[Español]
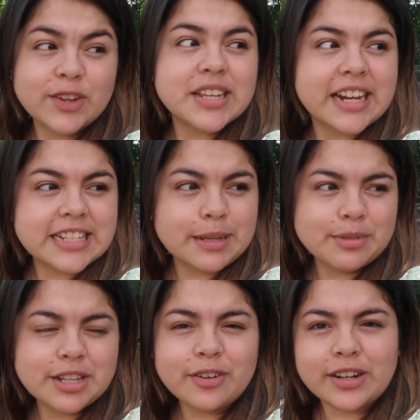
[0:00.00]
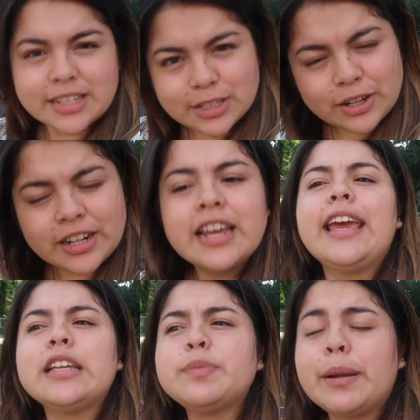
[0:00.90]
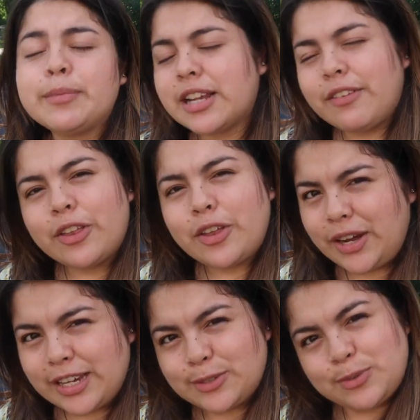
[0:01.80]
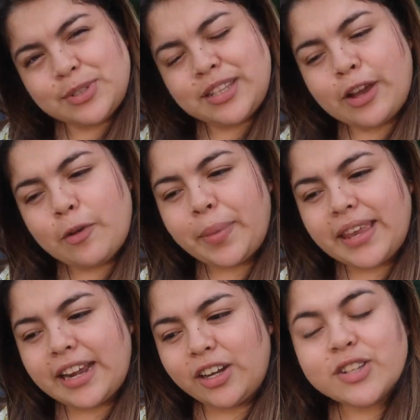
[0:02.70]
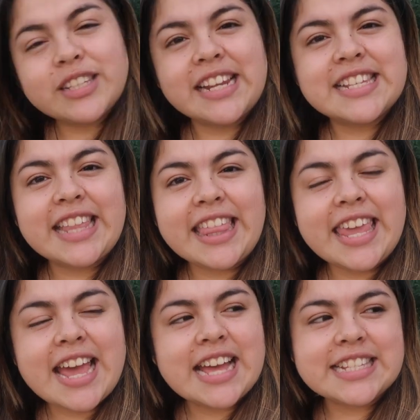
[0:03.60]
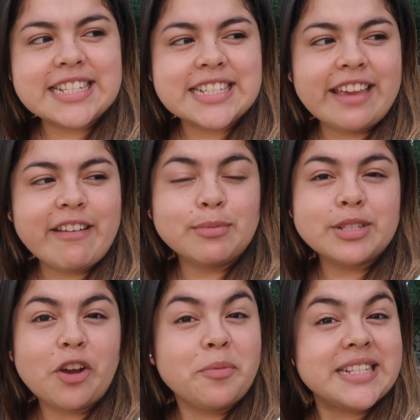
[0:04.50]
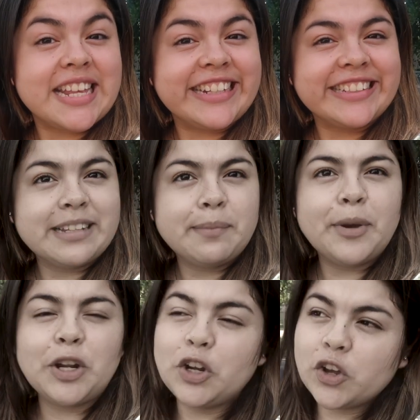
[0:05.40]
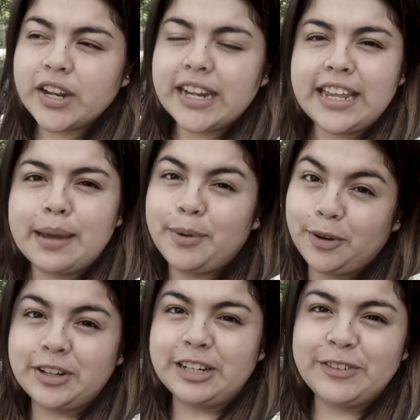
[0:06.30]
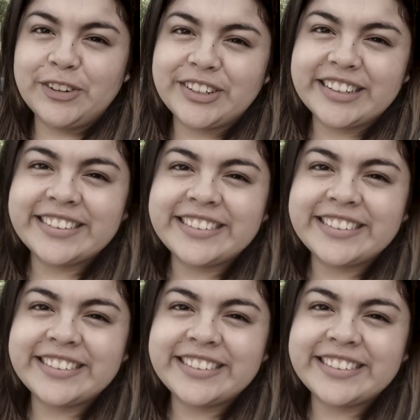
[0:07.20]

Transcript: se los agradecemos de corazón, esperamos que el video de hoy les guste, acompañarnos en este día, así es que vamos a comenzar. Bueno, no con el día, pero con el vlog.